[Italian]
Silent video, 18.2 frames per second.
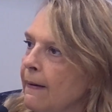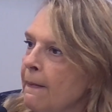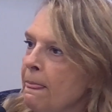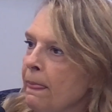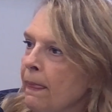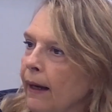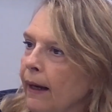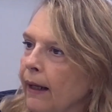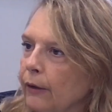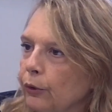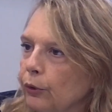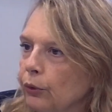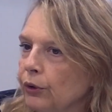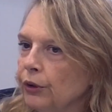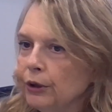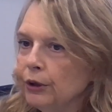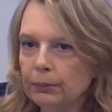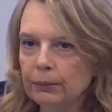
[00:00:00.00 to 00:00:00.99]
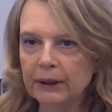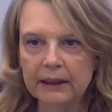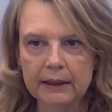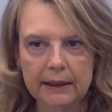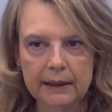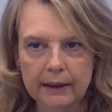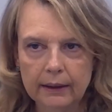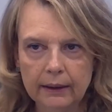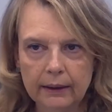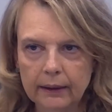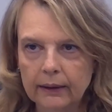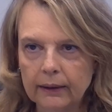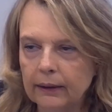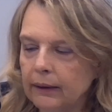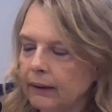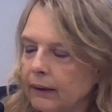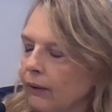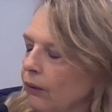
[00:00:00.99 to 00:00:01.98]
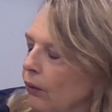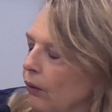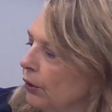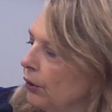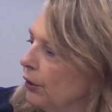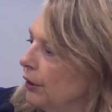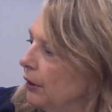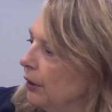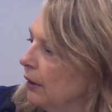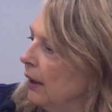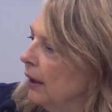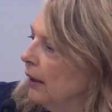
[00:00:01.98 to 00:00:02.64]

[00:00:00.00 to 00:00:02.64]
a 12 mesi, eh, oggi